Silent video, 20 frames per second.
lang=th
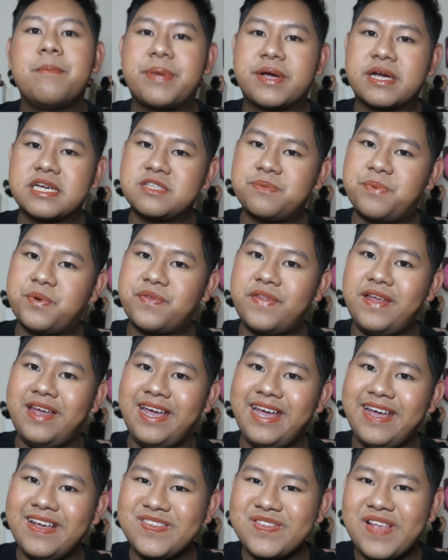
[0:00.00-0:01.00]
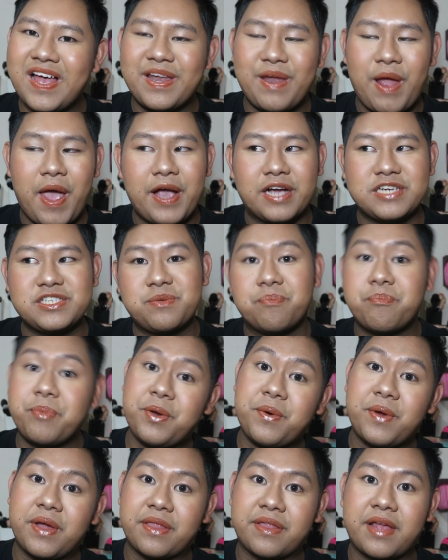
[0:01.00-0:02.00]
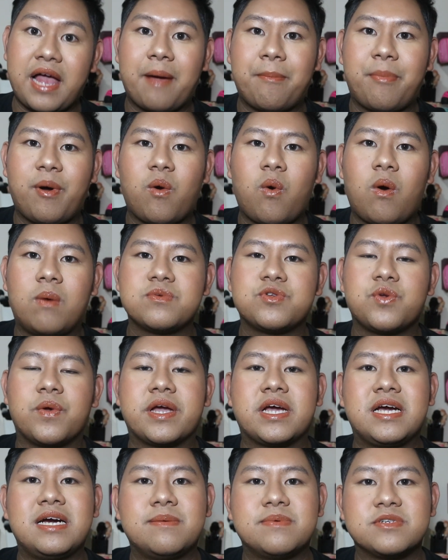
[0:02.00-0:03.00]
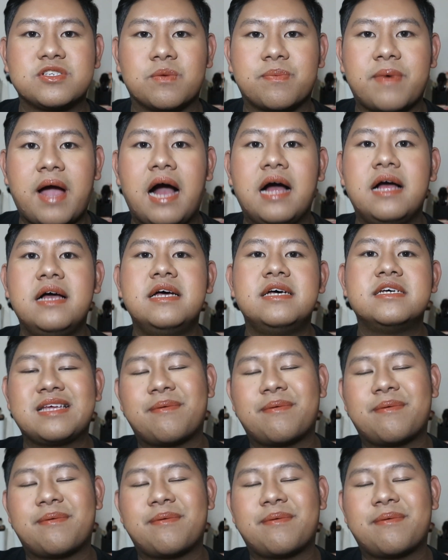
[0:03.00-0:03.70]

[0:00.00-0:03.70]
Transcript: because beauty is an experience ค่ะ เพราะความสวยคือประสบการณ์